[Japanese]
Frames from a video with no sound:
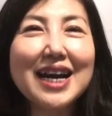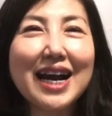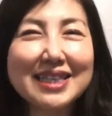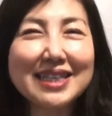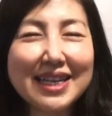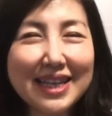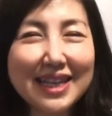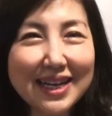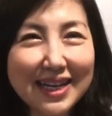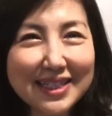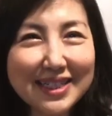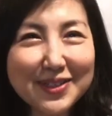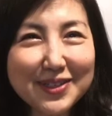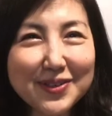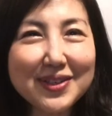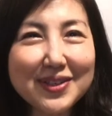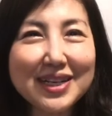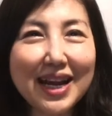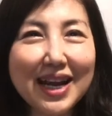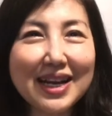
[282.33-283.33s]
あなたらし
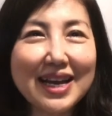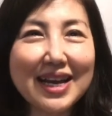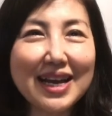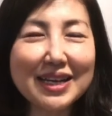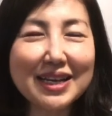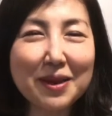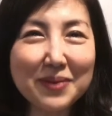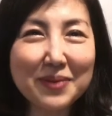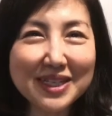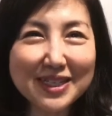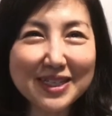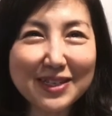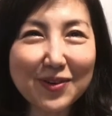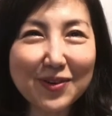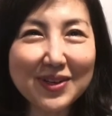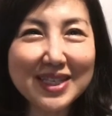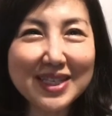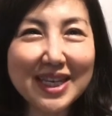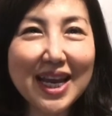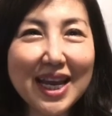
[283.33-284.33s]
く輝けます
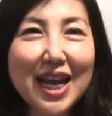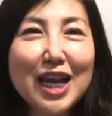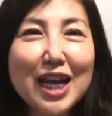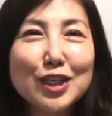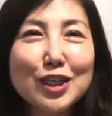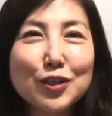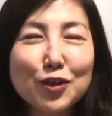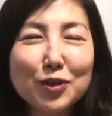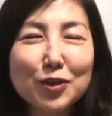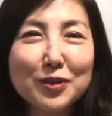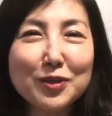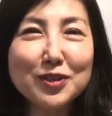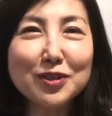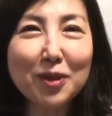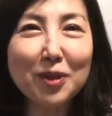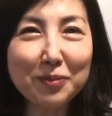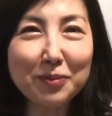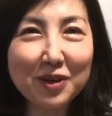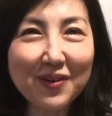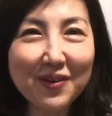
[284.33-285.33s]
ように、植物
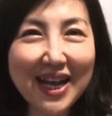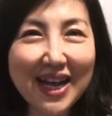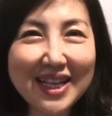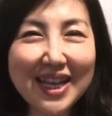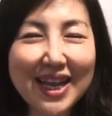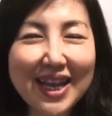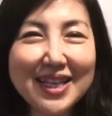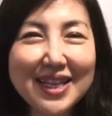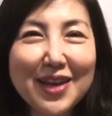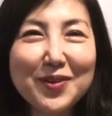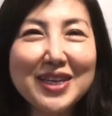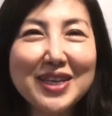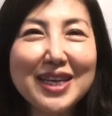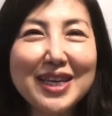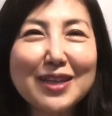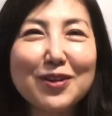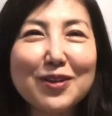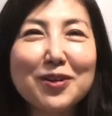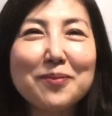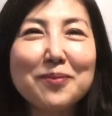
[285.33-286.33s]
のピュアな
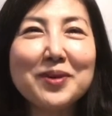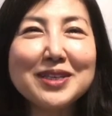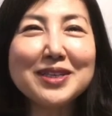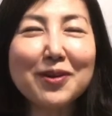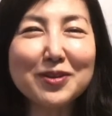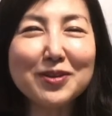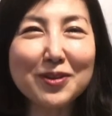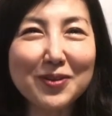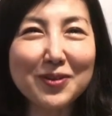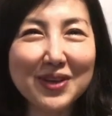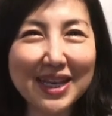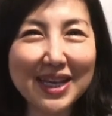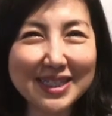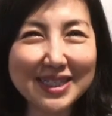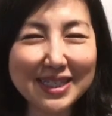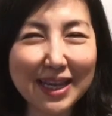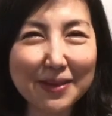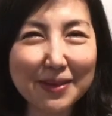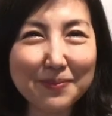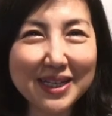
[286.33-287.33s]
エネルギーとともにお届けし
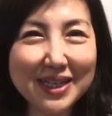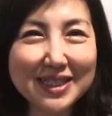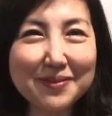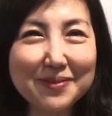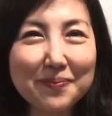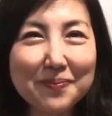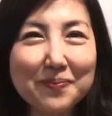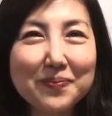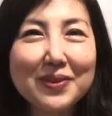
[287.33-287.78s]
ています。